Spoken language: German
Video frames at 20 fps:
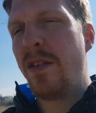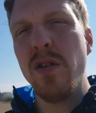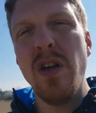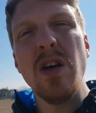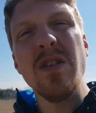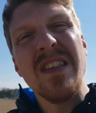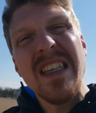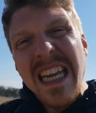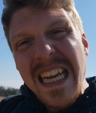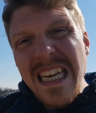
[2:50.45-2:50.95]
Und
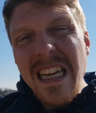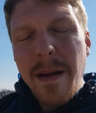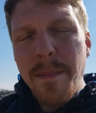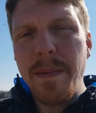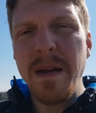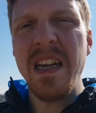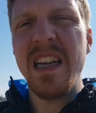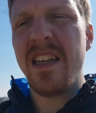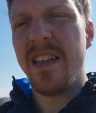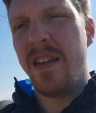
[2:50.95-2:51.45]
aus den
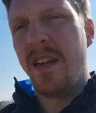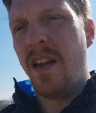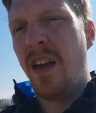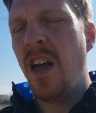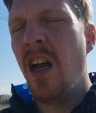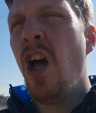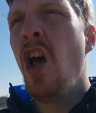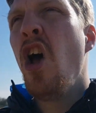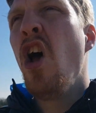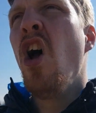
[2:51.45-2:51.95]
Gebieten,
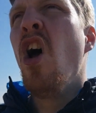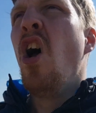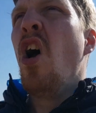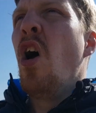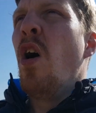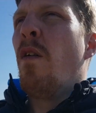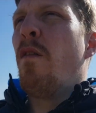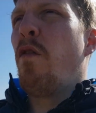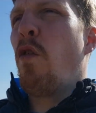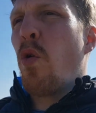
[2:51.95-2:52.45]

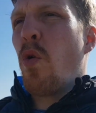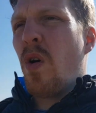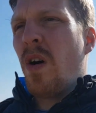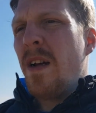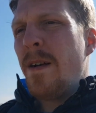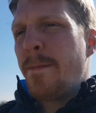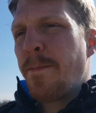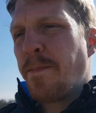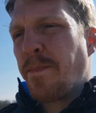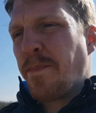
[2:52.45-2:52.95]
wo